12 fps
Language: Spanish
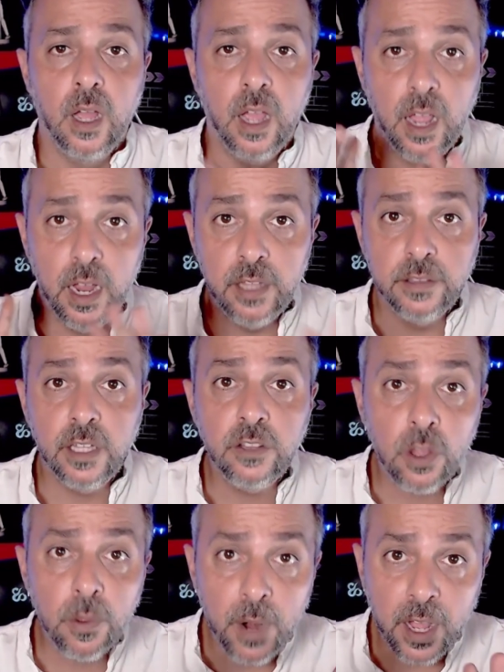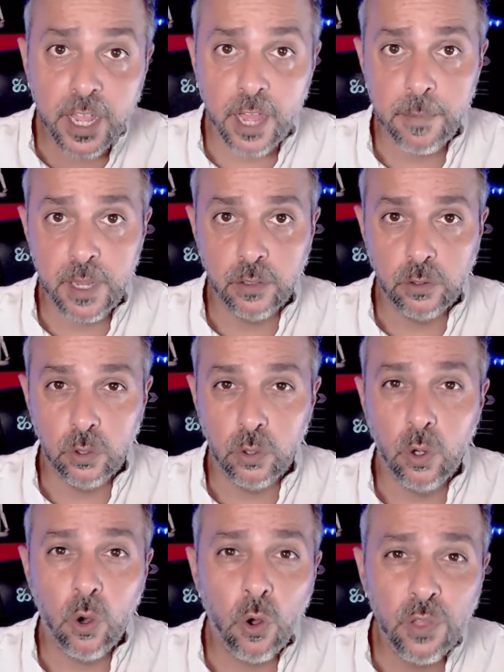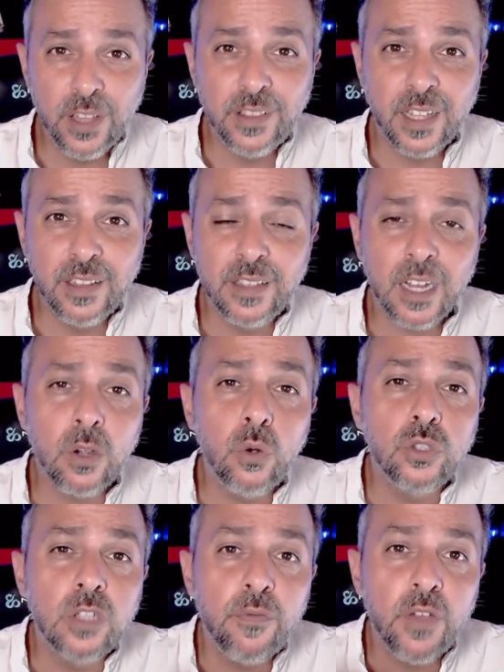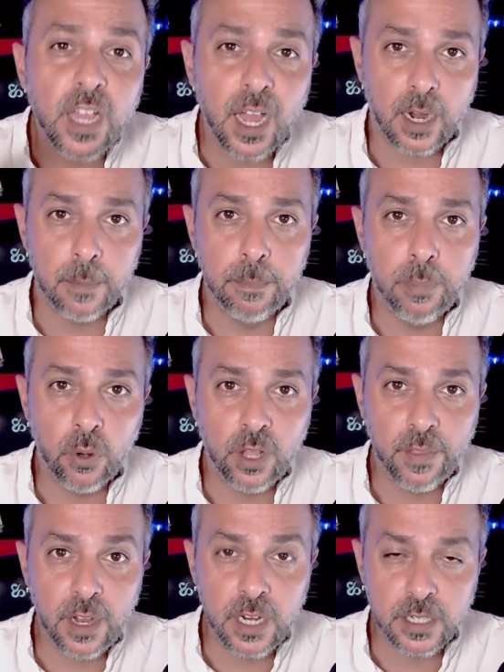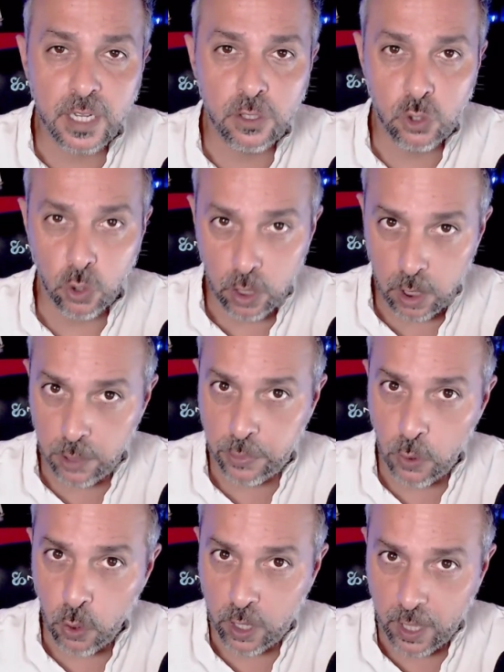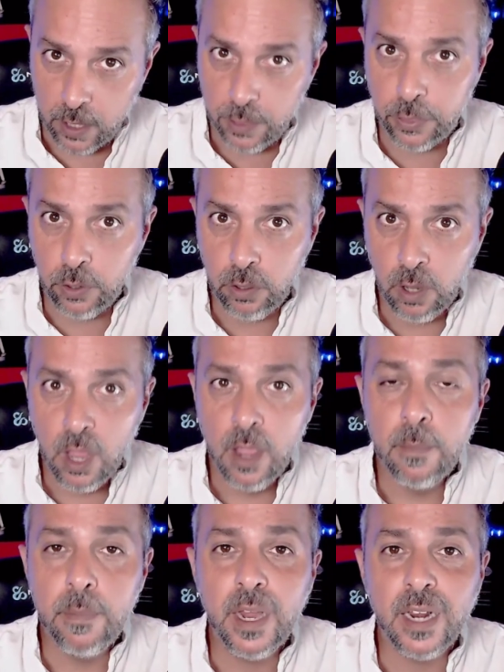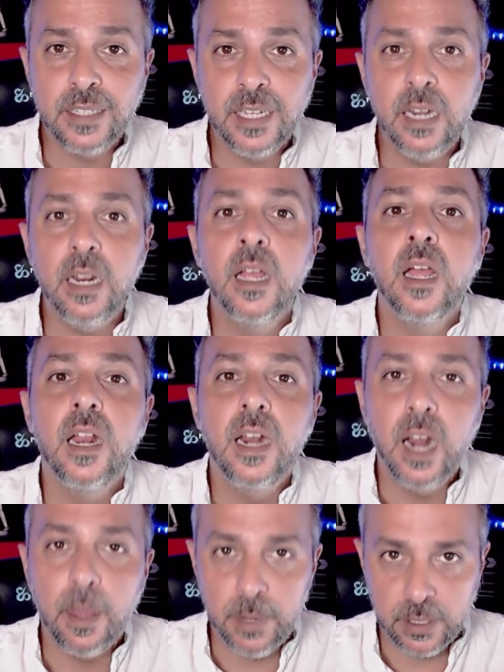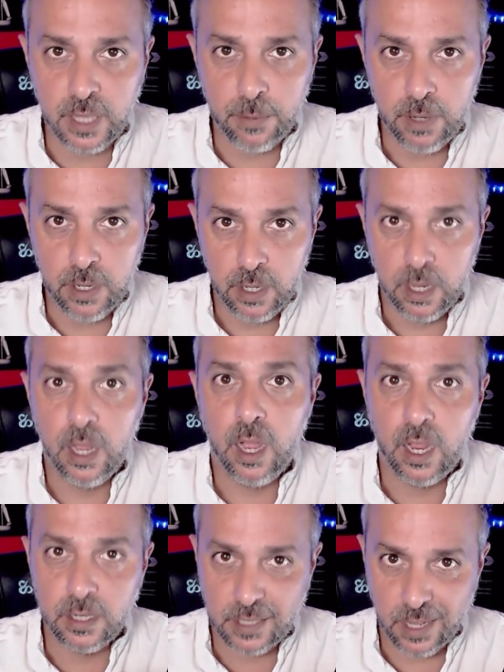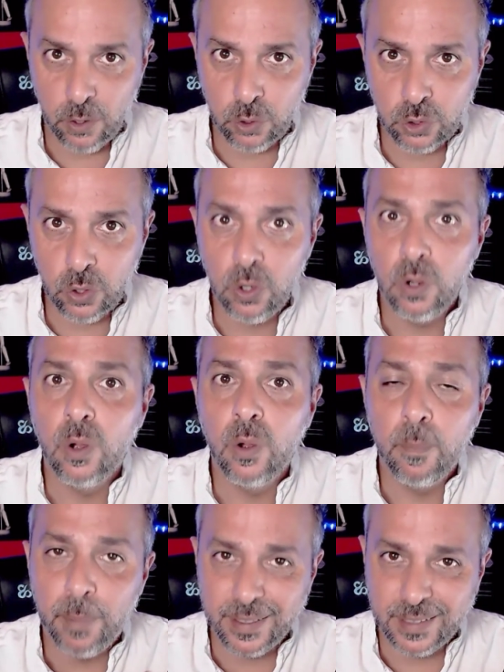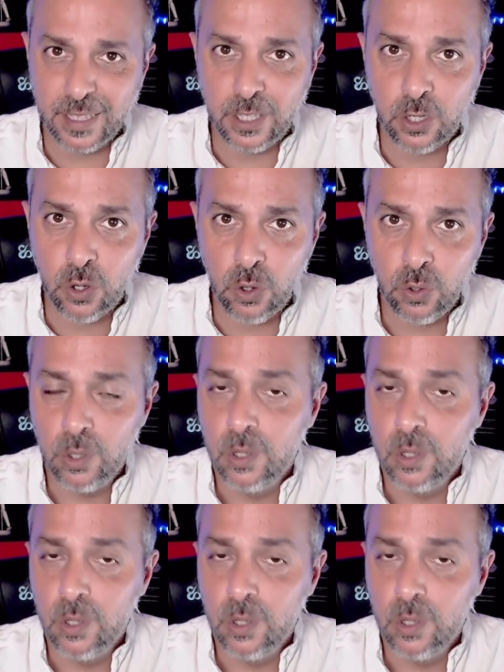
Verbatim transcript: El intento de blanqueamiento o de intentar justificar por qué Daniel Sancho hizo lo que hizo viene a ser lamentable, asqueroso, patético,